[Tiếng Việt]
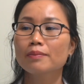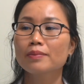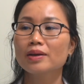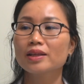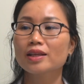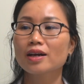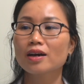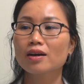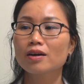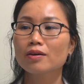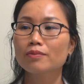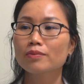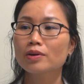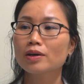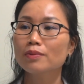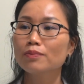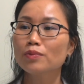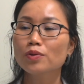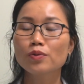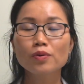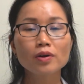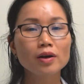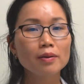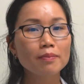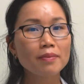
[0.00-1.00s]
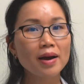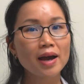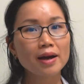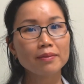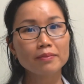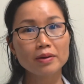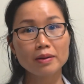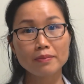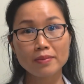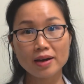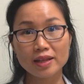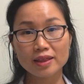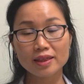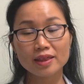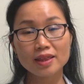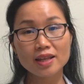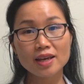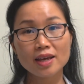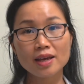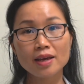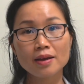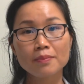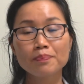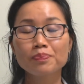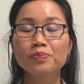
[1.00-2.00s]
Meta không có muốn các bạn bị bệnh
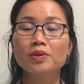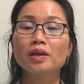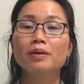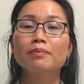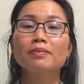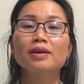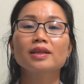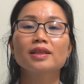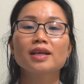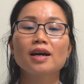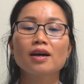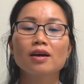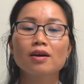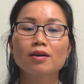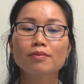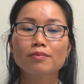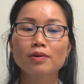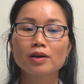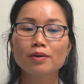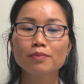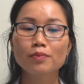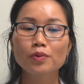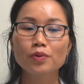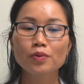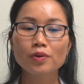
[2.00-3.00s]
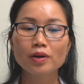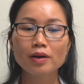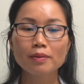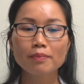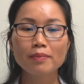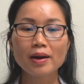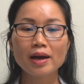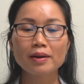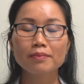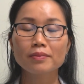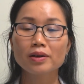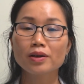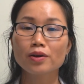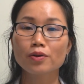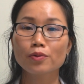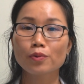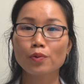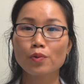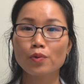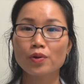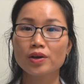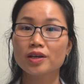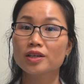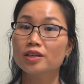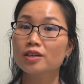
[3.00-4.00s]
tim Meta không có muốn các bạn bị đột
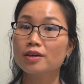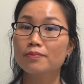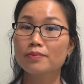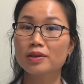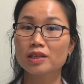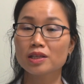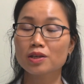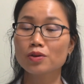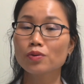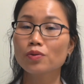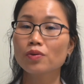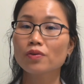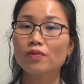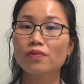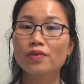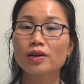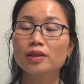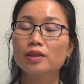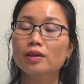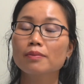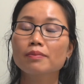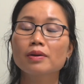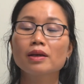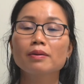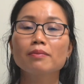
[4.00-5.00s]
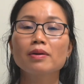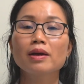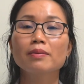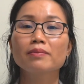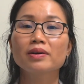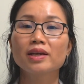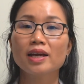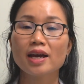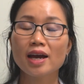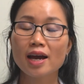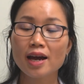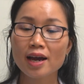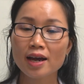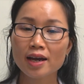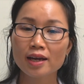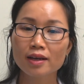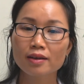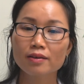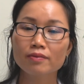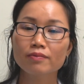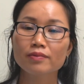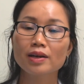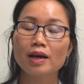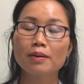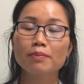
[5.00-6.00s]
quỵ do bị thiếu hụt vitamin B12
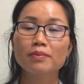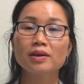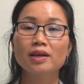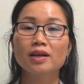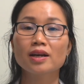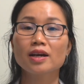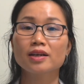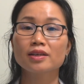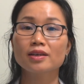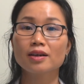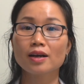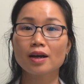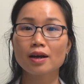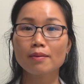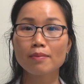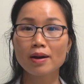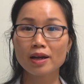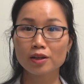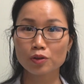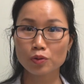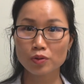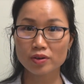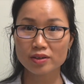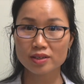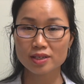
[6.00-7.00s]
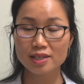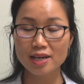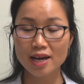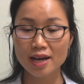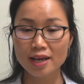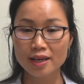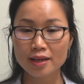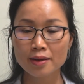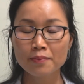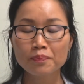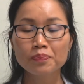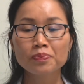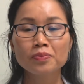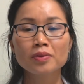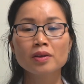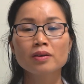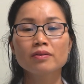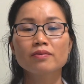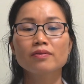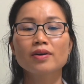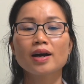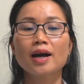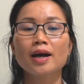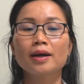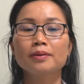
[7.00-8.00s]
đặc biệt là những các bạn thuần chay
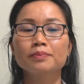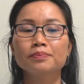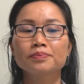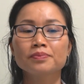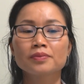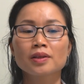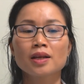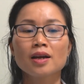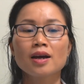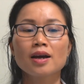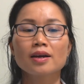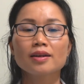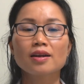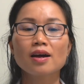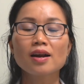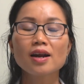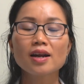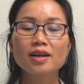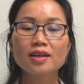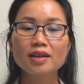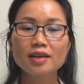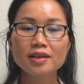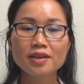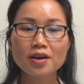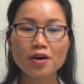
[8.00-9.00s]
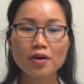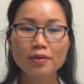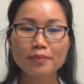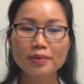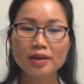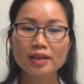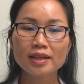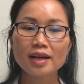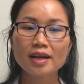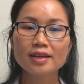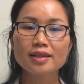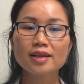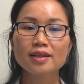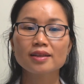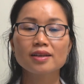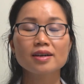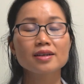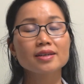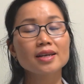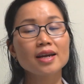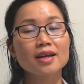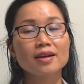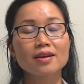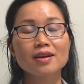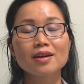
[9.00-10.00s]
và đó là lý do Meta dành thời
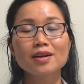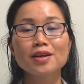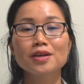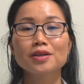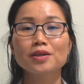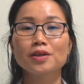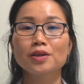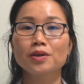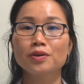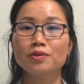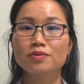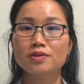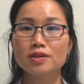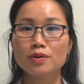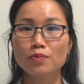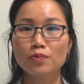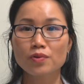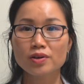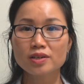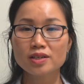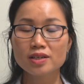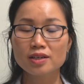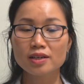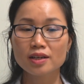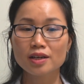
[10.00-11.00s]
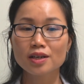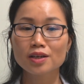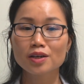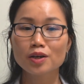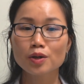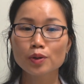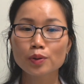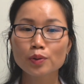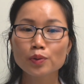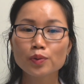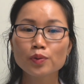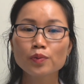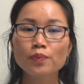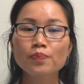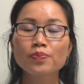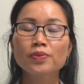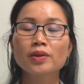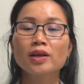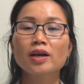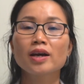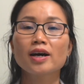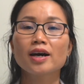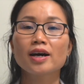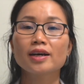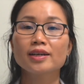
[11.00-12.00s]
gian rất là nhiều trong quá trình nghiên cứu
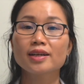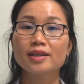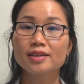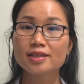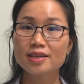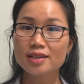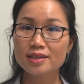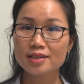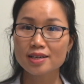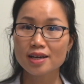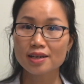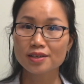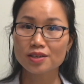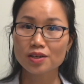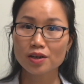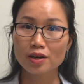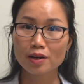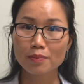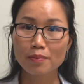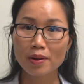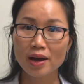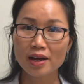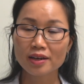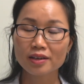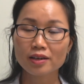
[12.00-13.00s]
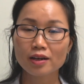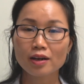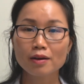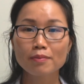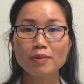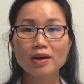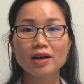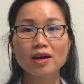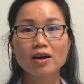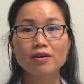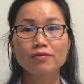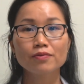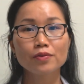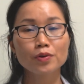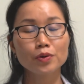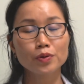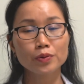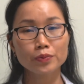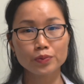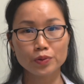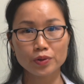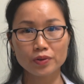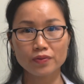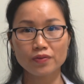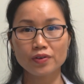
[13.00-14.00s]
à, để chia sẻ cho các bạn những cái bài học vô
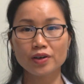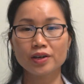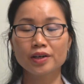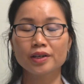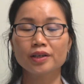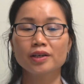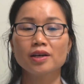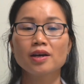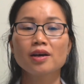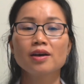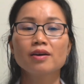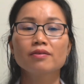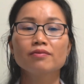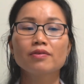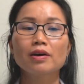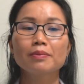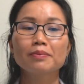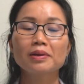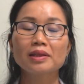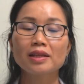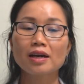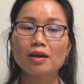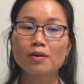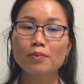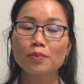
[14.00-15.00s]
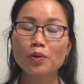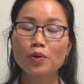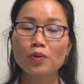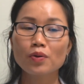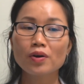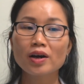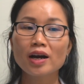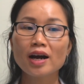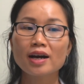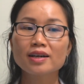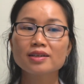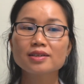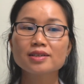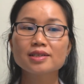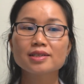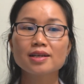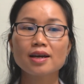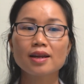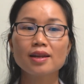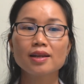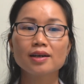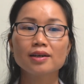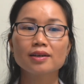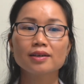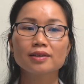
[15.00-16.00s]
cùng tuyệt vời và Meta cũng cố gắng
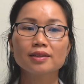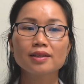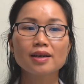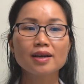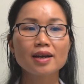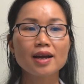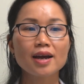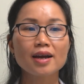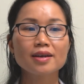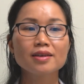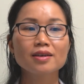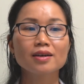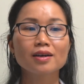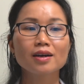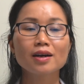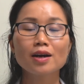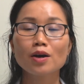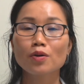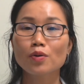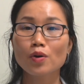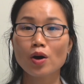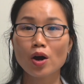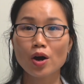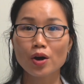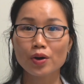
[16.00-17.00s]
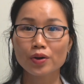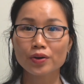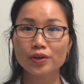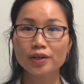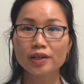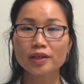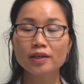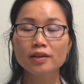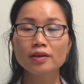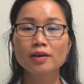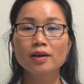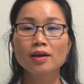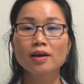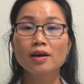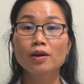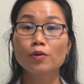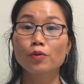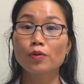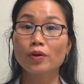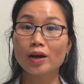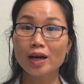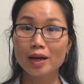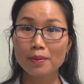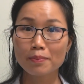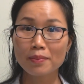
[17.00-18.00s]
trả lời tất cả những cái câu hỏi
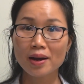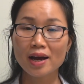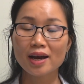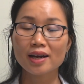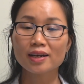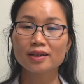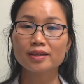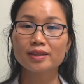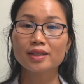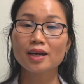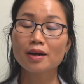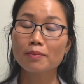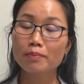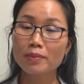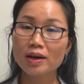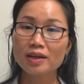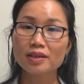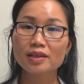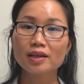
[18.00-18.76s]
của các bạn thắc mắc